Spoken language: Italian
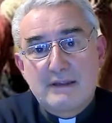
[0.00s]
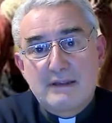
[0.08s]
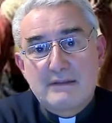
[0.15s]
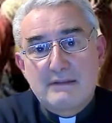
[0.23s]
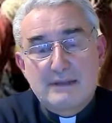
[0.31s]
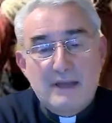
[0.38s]

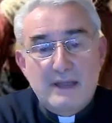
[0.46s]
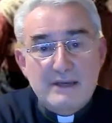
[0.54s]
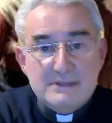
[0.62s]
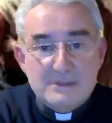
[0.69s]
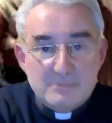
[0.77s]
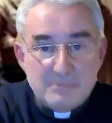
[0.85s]
Di lei
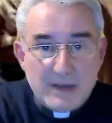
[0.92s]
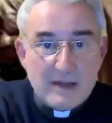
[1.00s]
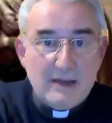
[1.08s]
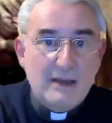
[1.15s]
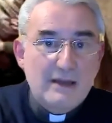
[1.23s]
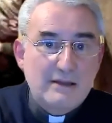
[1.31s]
si
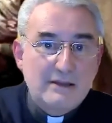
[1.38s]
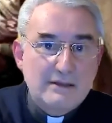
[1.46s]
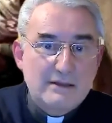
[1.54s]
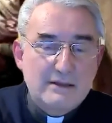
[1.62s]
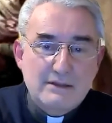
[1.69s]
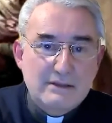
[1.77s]
parla
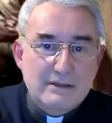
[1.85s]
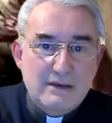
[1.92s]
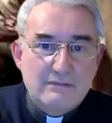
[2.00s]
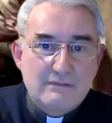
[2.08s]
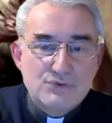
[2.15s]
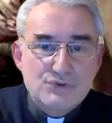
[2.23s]

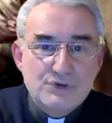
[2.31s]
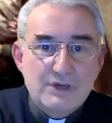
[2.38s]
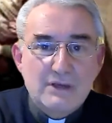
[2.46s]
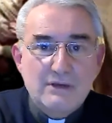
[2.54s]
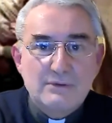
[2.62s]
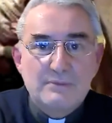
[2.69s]
nel
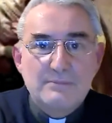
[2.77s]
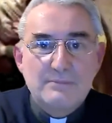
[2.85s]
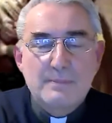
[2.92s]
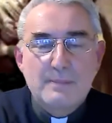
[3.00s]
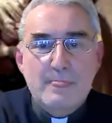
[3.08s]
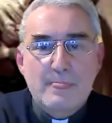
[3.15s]
Vangelo,
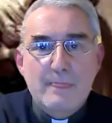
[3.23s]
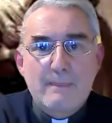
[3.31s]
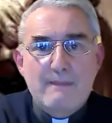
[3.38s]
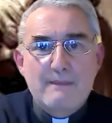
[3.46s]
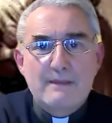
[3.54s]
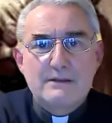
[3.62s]

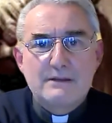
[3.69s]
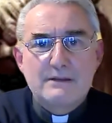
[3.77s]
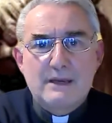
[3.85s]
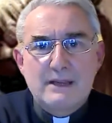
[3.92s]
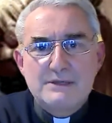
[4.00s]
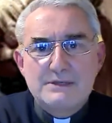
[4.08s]
di
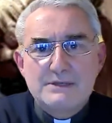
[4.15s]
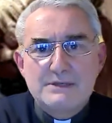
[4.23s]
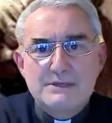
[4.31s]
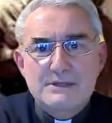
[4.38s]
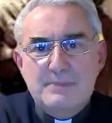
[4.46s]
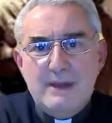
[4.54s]
lei si
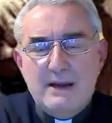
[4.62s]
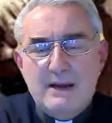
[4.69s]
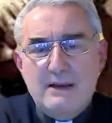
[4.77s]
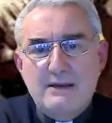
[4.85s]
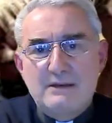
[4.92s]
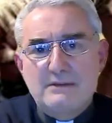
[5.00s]
parla
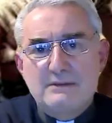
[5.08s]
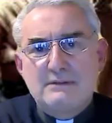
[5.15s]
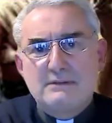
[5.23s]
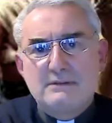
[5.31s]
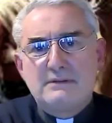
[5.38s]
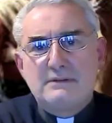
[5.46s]

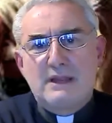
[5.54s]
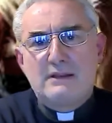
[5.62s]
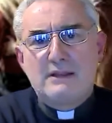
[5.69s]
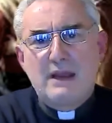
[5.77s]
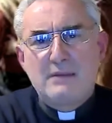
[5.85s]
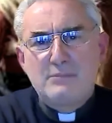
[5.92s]
nel, dal
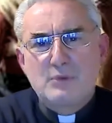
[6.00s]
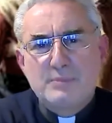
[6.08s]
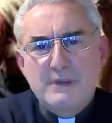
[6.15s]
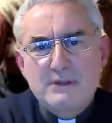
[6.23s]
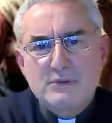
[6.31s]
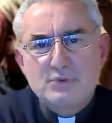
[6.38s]

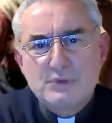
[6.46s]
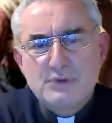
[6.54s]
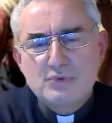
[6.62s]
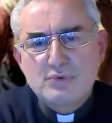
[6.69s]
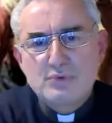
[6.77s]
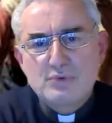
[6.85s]
momento in
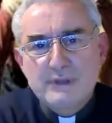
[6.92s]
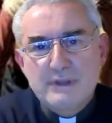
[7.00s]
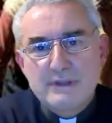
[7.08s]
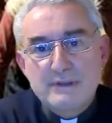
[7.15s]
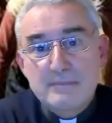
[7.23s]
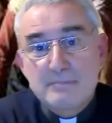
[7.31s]
cui
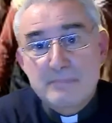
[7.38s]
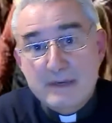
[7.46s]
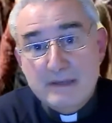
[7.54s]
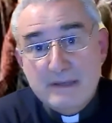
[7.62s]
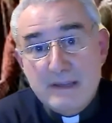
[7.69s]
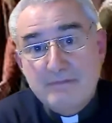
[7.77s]

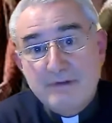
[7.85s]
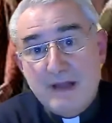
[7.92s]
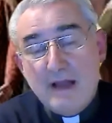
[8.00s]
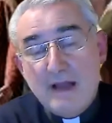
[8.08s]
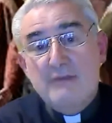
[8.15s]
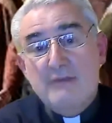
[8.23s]
Maria
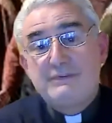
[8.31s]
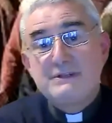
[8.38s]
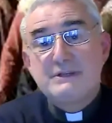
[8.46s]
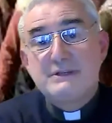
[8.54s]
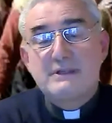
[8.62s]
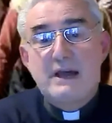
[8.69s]
va a
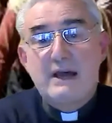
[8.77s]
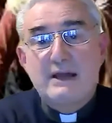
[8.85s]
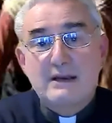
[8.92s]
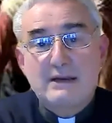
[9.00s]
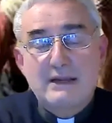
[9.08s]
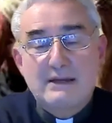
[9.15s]

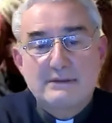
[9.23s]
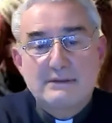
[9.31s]
visitarla.